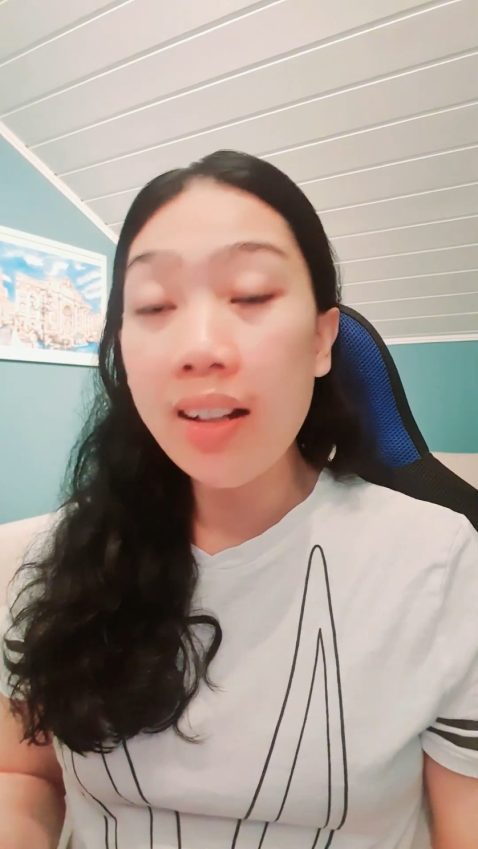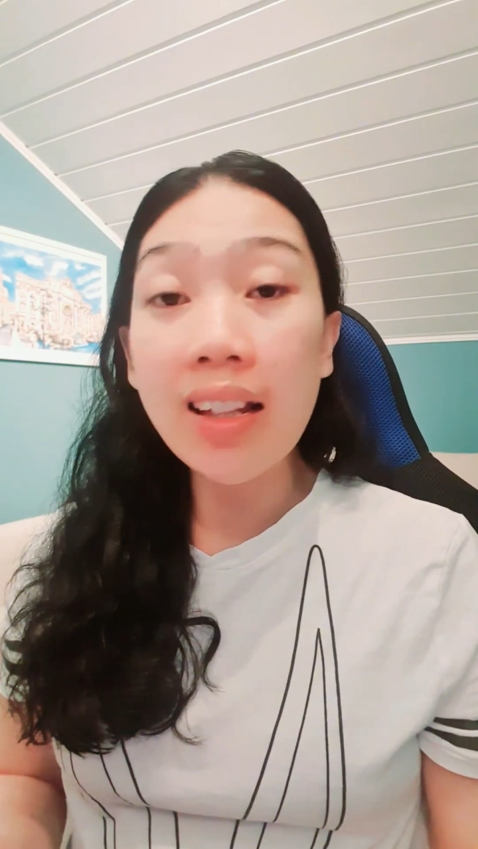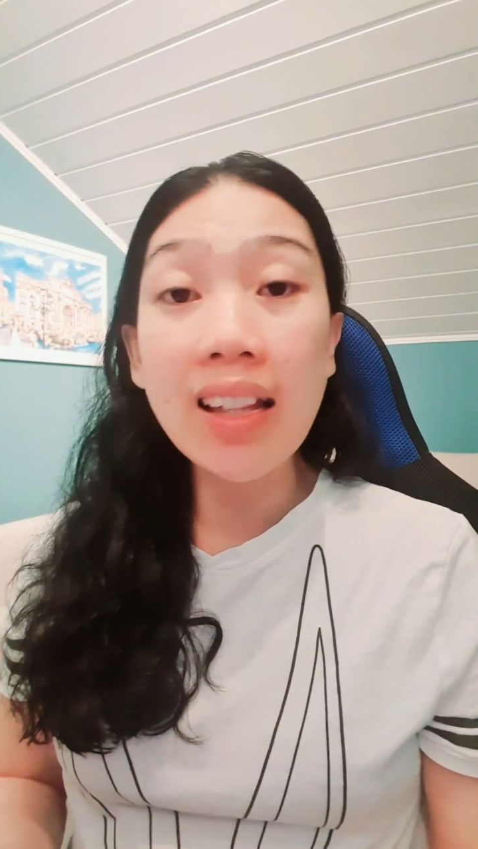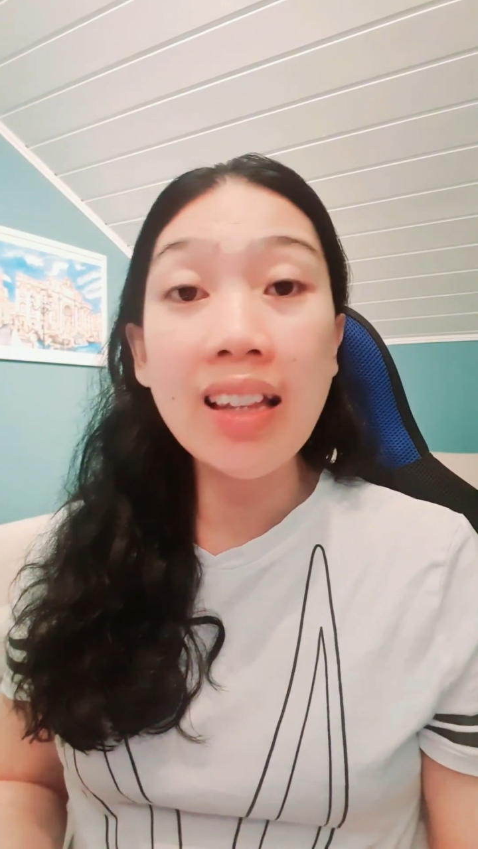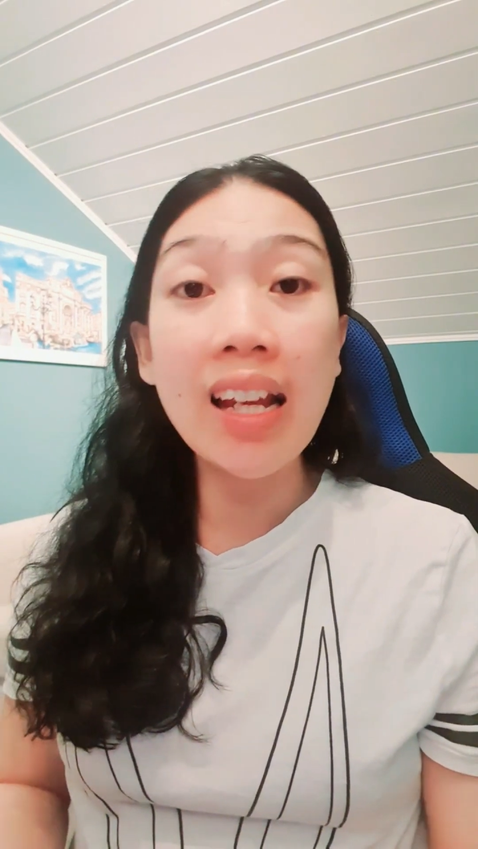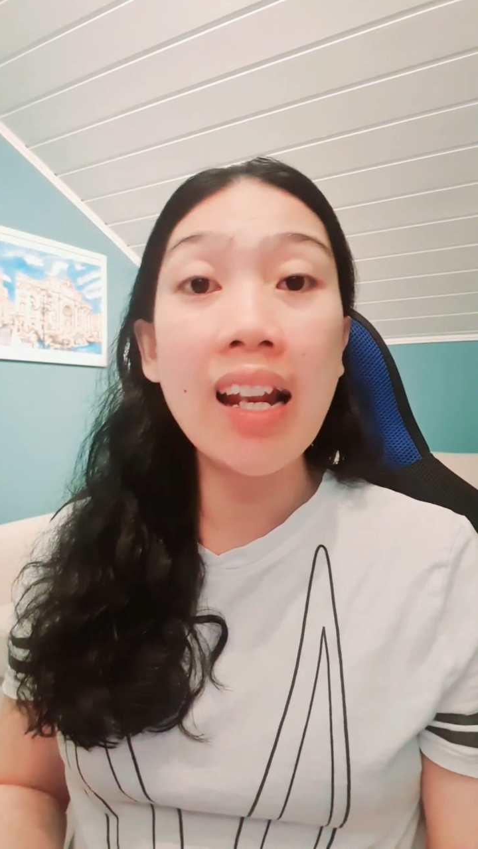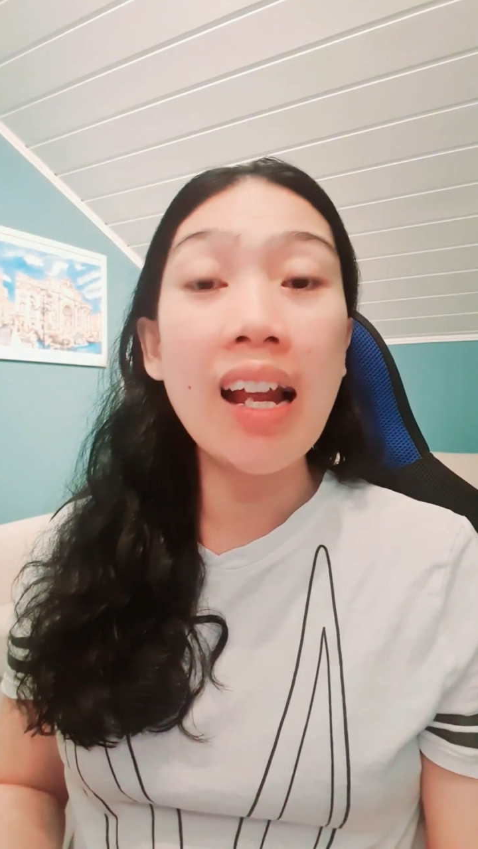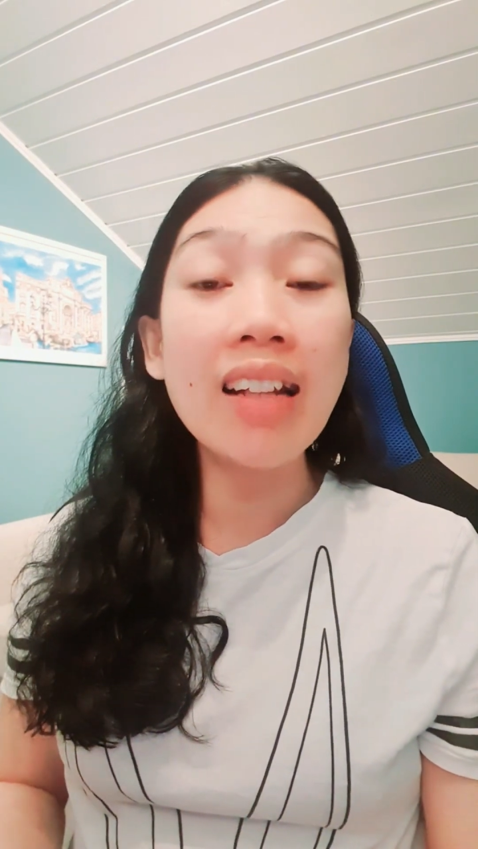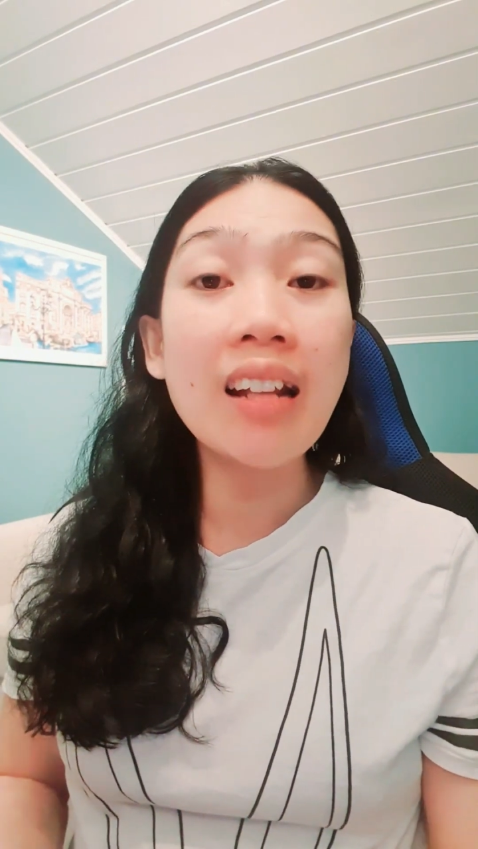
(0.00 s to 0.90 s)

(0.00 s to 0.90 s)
hindi lang